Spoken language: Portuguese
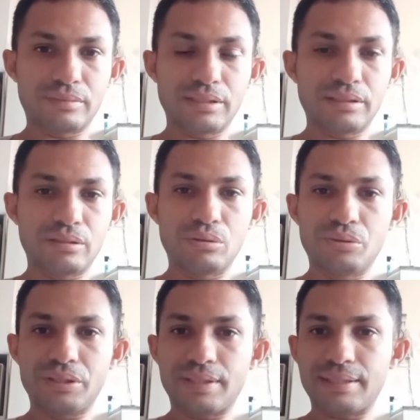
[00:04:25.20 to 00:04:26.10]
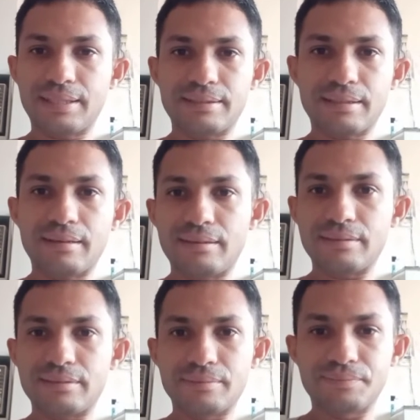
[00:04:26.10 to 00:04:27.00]
32,
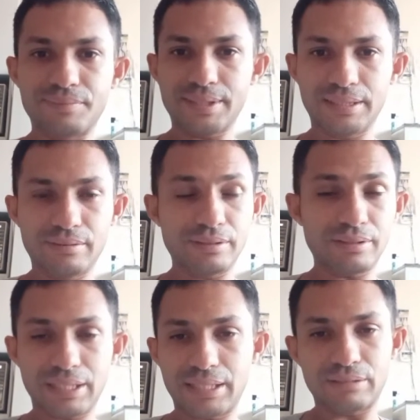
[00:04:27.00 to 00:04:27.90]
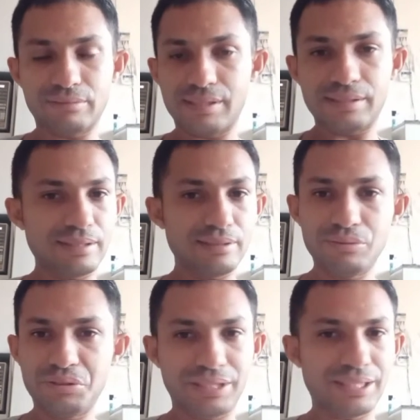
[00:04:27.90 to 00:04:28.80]
33, entendeu? Então na natureza eles
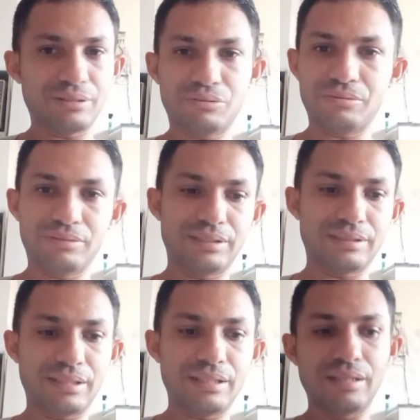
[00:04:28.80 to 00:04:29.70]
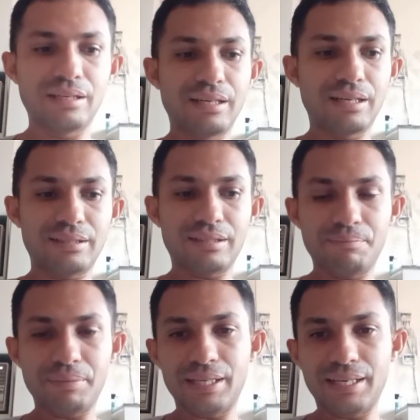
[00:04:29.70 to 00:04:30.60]
não chegam a tudo isso, né?
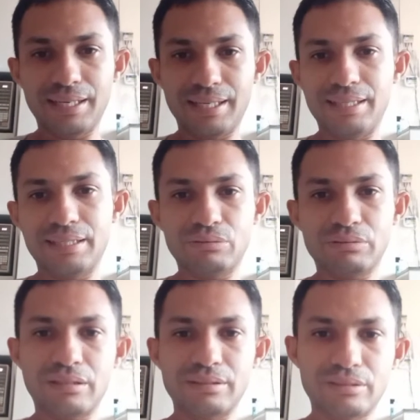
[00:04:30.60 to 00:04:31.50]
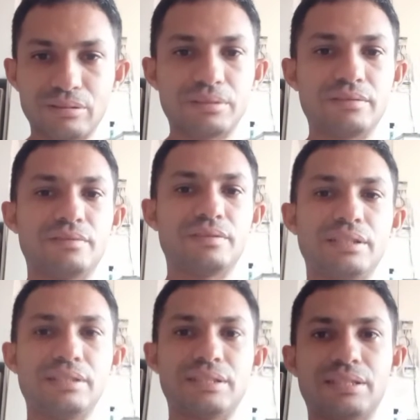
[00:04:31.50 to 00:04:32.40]
Até pela lei natural da
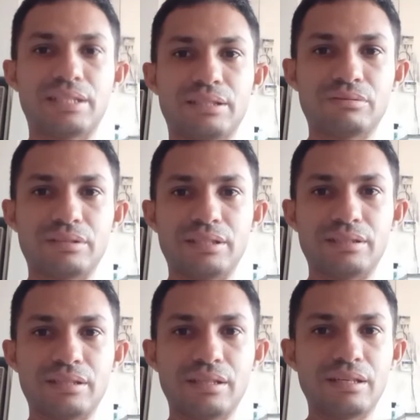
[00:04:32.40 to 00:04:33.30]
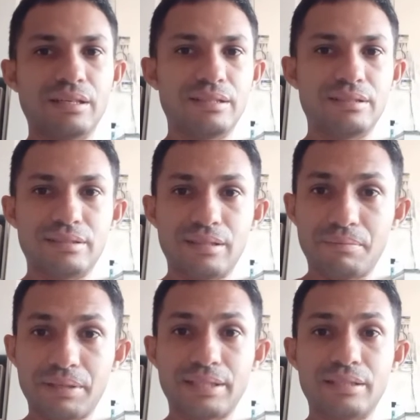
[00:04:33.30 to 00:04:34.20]
sobrevivência da natureza,
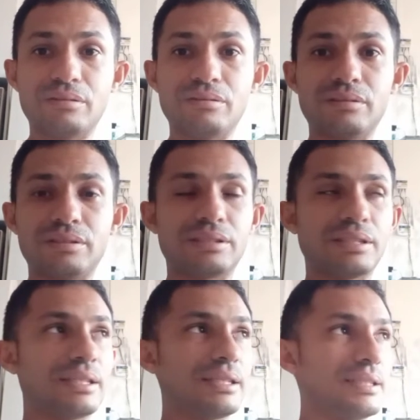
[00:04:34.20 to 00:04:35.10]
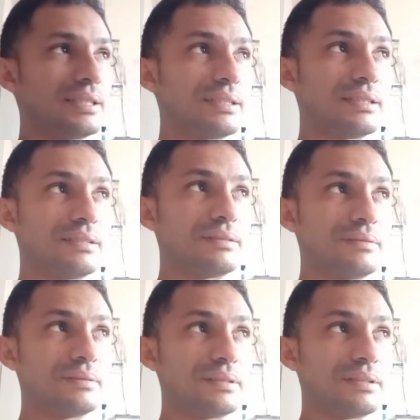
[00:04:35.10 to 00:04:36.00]
existem predadores,
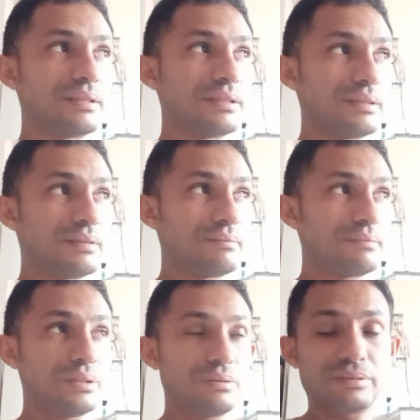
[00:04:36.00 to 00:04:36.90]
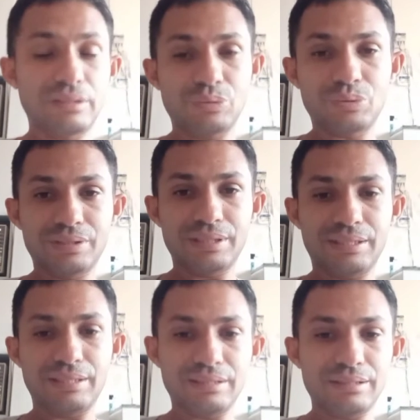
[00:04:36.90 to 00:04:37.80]
entendeu? Eu não tenho com
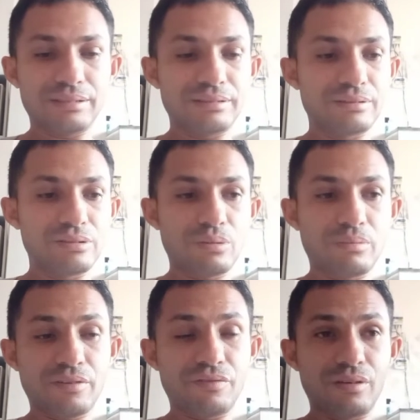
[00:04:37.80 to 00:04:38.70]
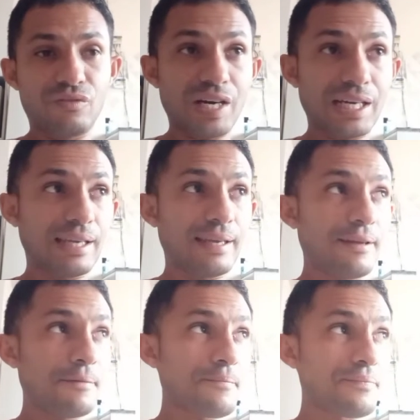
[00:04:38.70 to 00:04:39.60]
certeza como afirmar
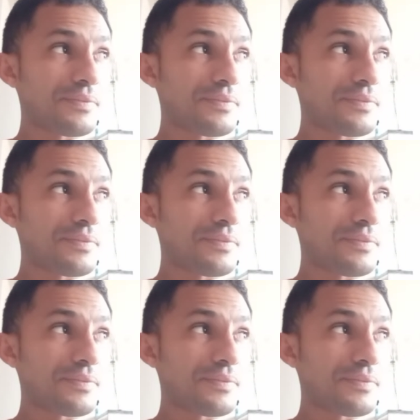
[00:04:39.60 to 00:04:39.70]
aqui